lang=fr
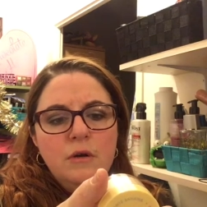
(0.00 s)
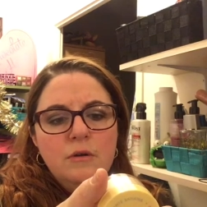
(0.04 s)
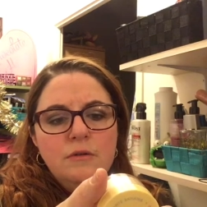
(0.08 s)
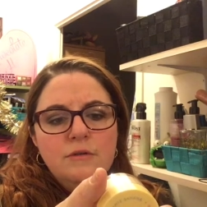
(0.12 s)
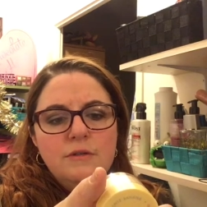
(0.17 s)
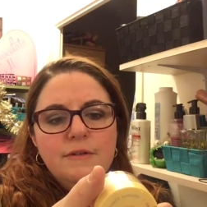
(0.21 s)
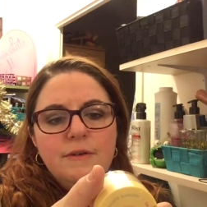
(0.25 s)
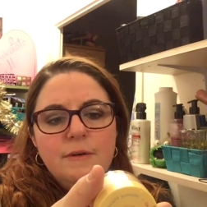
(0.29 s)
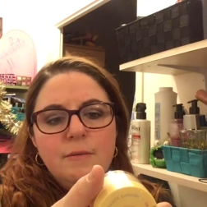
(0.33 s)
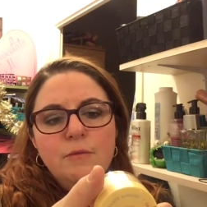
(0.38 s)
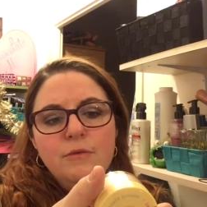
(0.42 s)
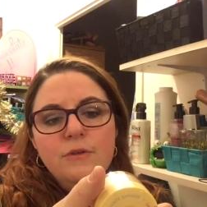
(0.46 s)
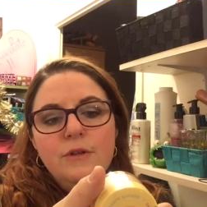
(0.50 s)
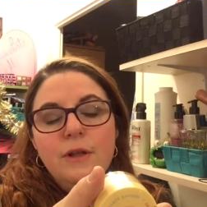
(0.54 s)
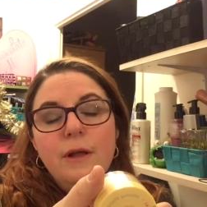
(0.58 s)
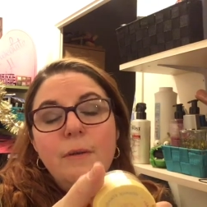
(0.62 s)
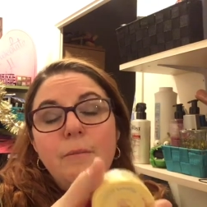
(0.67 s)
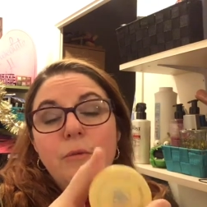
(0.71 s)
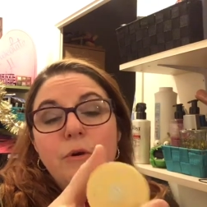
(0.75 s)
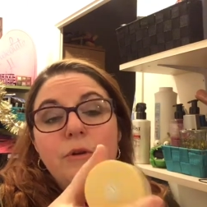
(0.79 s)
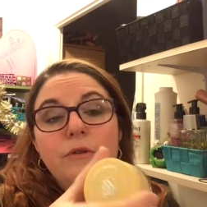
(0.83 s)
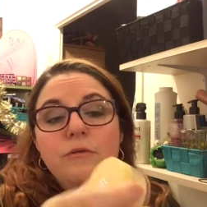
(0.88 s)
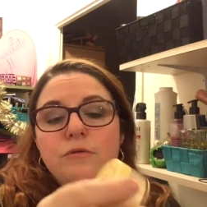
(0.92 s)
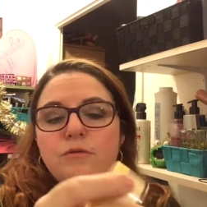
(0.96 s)
C'est vraiment des
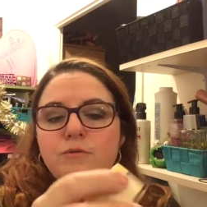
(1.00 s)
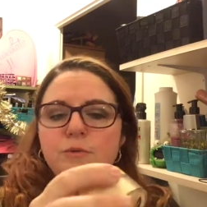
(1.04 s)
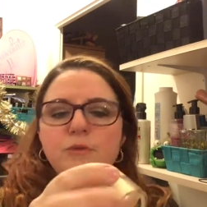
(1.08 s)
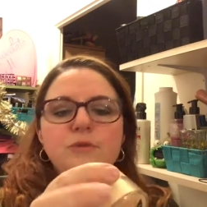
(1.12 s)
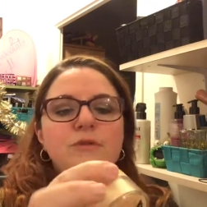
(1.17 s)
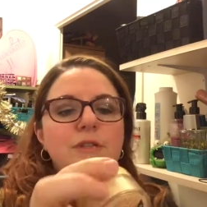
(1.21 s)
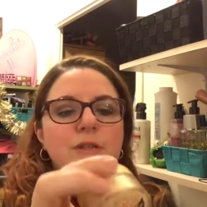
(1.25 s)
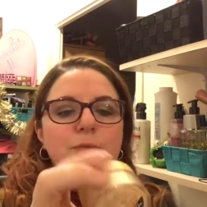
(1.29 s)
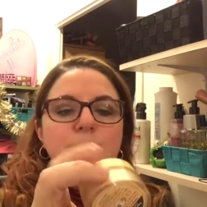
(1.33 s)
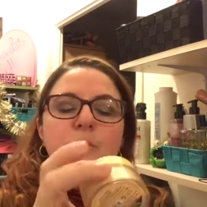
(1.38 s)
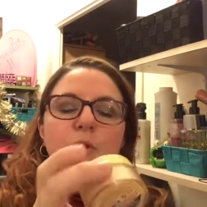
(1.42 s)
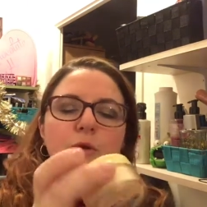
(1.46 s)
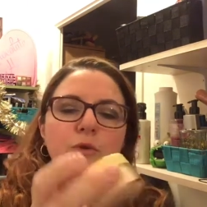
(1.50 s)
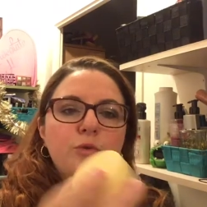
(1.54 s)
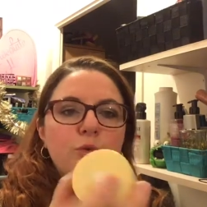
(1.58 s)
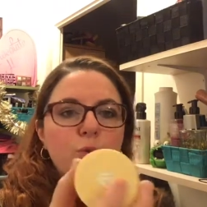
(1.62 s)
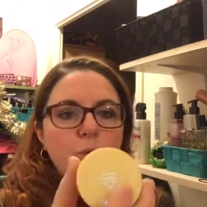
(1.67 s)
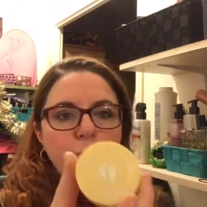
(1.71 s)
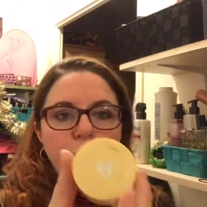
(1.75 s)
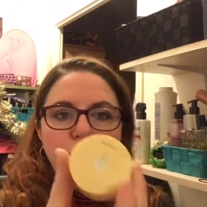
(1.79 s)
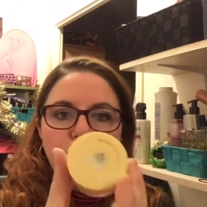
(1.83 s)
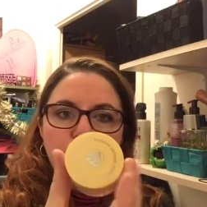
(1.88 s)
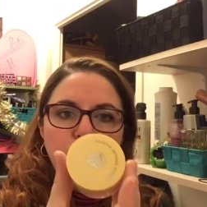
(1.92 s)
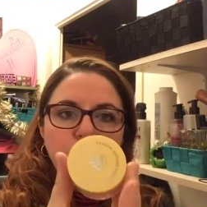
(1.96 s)
bonnes... Je pense c'est une bonne
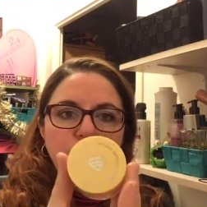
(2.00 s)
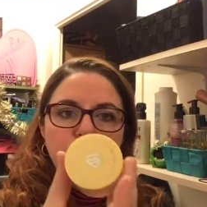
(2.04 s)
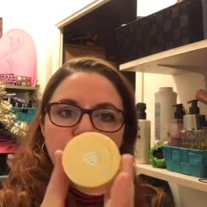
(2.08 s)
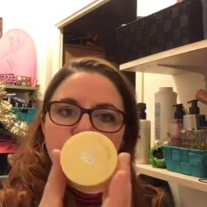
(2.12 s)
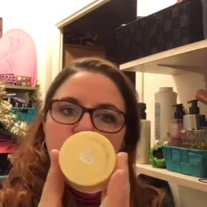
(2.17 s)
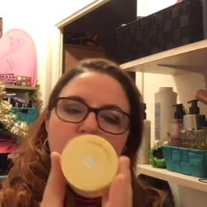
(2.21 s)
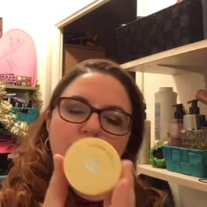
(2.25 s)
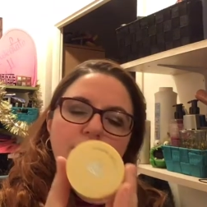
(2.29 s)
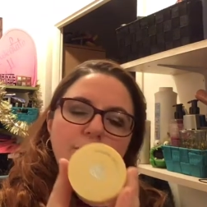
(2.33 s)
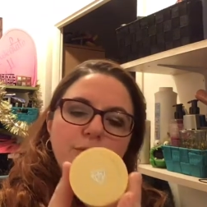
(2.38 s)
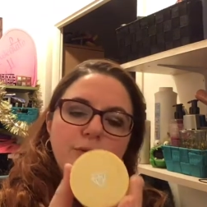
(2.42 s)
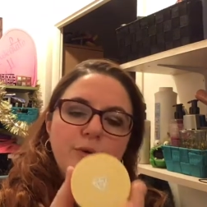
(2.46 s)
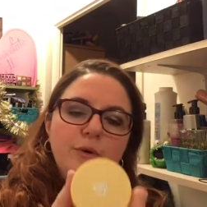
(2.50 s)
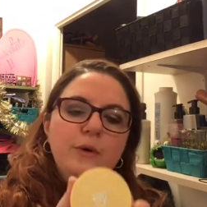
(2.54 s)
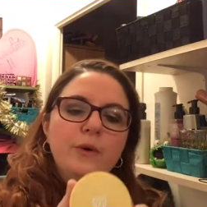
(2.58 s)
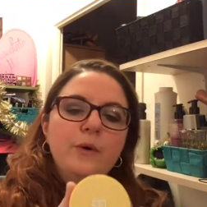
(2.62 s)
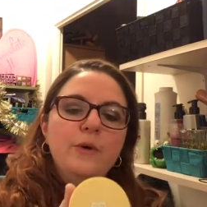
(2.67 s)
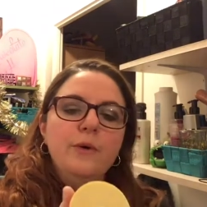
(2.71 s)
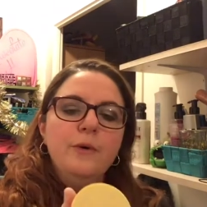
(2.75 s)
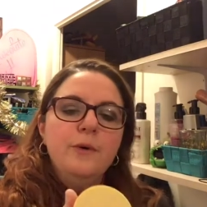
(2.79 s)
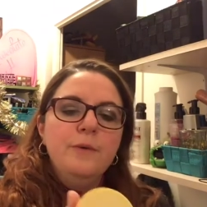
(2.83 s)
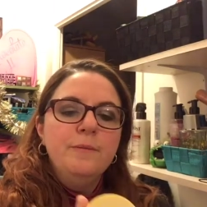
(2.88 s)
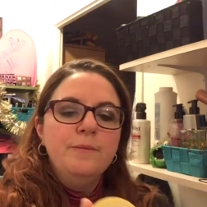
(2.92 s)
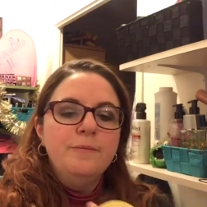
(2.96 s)
compo, et tout ça, donc... Euh,
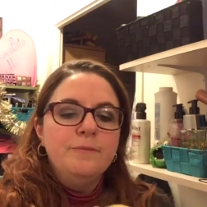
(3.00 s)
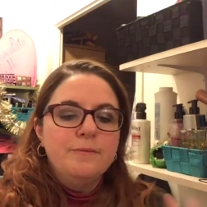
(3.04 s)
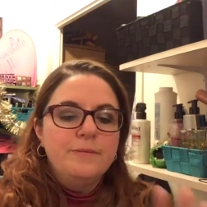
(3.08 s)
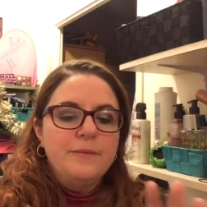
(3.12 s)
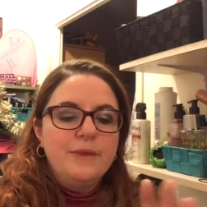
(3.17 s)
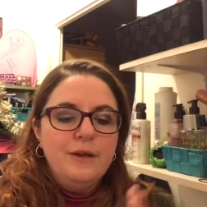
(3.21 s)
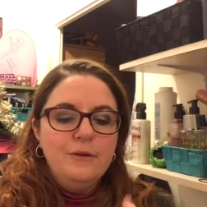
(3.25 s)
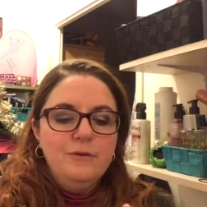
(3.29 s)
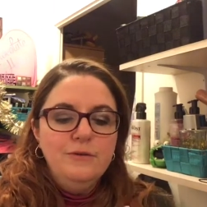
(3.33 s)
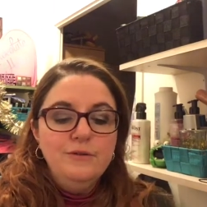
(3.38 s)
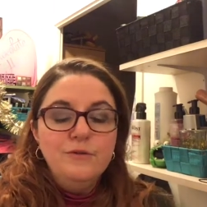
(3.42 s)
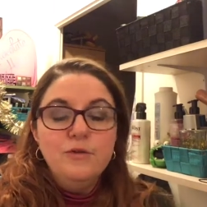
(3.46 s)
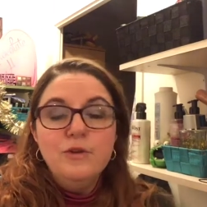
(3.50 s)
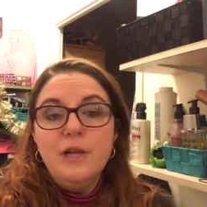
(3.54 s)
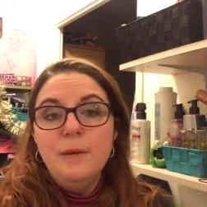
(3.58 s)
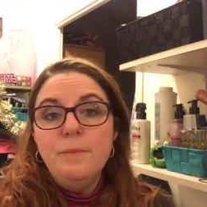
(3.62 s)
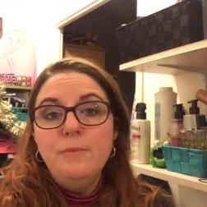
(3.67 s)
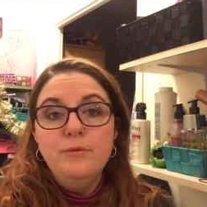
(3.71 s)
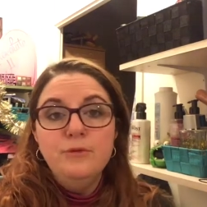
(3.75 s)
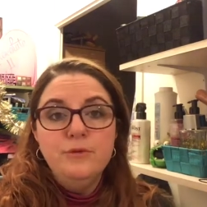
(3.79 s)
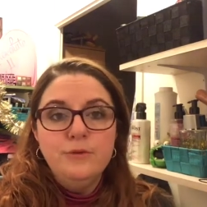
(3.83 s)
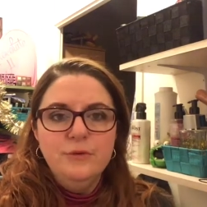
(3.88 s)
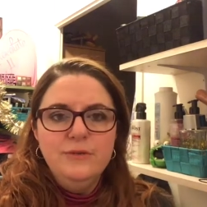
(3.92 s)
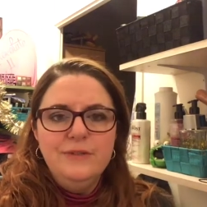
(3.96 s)
niveau de
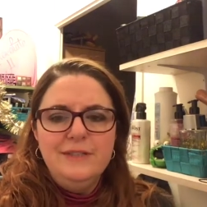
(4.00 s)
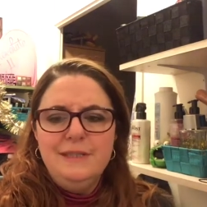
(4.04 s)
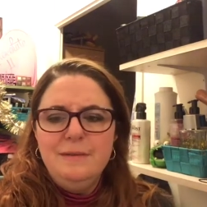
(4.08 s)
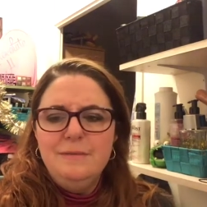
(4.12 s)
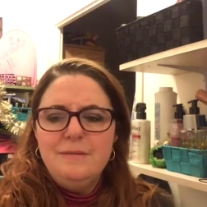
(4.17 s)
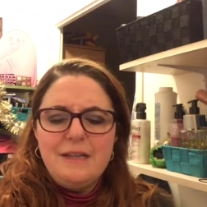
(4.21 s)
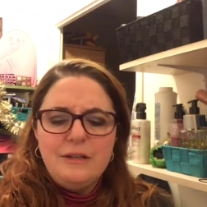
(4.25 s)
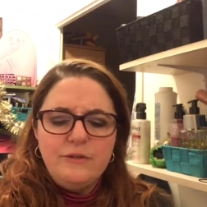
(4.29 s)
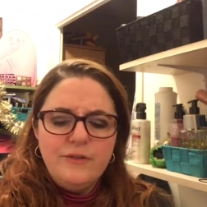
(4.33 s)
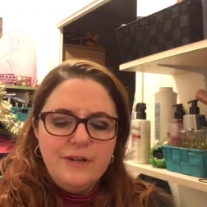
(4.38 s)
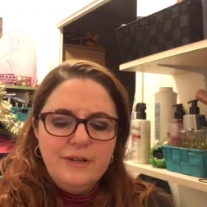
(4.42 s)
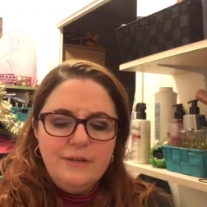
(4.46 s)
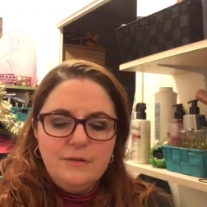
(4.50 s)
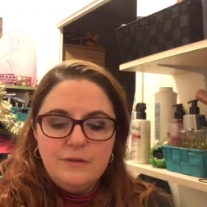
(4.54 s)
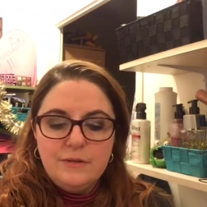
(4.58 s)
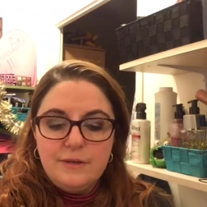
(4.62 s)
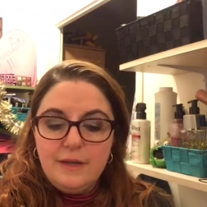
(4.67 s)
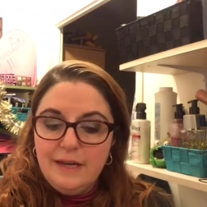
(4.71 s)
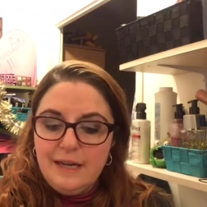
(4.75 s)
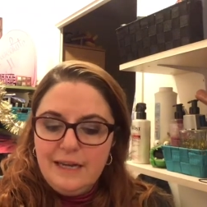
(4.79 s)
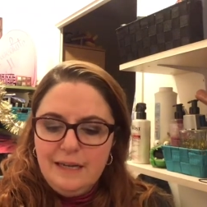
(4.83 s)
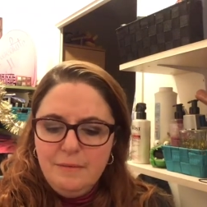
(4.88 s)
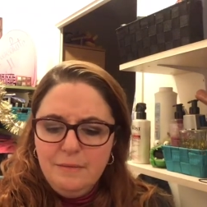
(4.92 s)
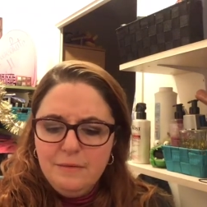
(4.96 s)
sensible, ça devrait être
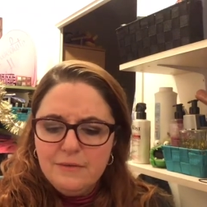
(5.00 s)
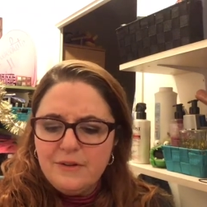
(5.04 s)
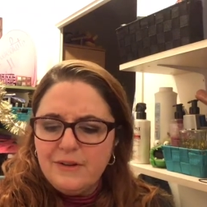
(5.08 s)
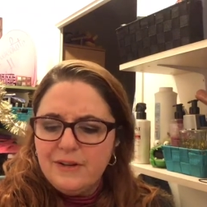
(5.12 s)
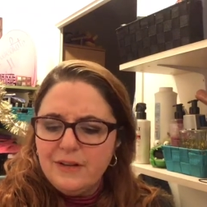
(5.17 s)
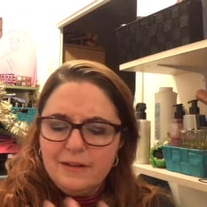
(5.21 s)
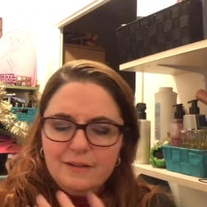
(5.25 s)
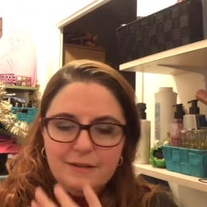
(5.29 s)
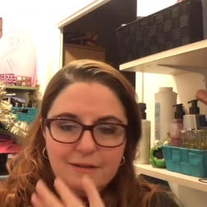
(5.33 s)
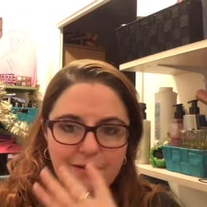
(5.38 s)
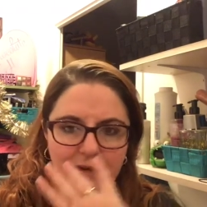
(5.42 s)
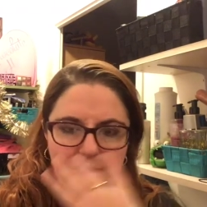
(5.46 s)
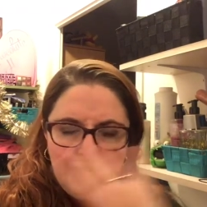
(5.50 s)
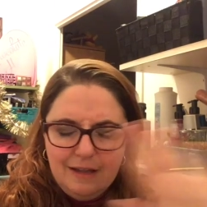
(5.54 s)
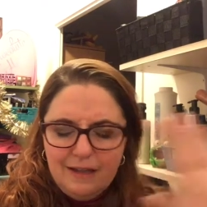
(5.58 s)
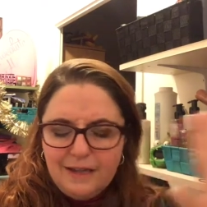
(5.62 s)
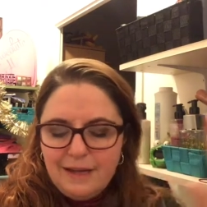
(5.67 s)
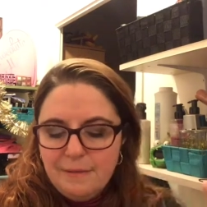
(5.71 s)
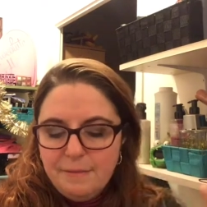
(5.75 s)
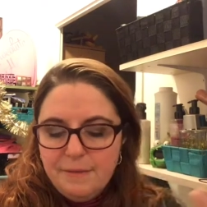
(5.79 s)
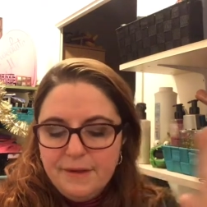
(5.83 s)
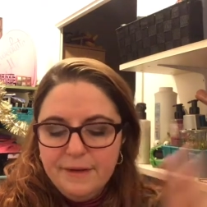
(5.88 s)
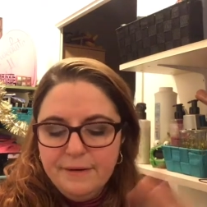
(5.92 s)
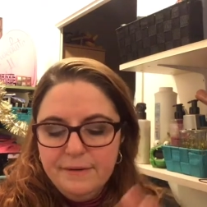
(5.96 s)
terrible, ça va très
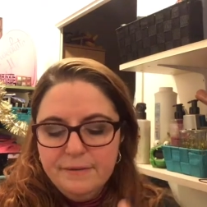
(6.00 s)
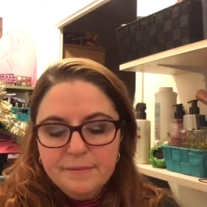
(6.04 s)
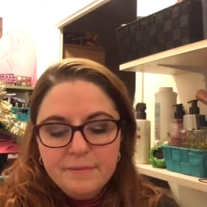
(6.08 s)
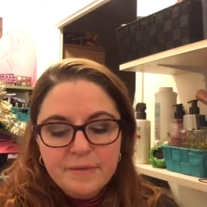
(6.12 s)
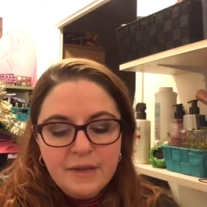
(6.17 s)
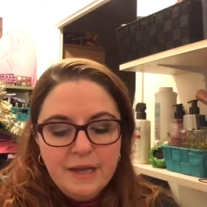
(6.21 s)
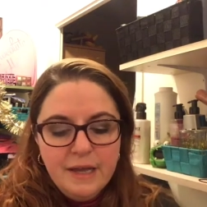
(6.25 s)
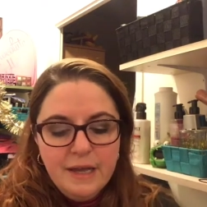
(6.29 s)
très bien.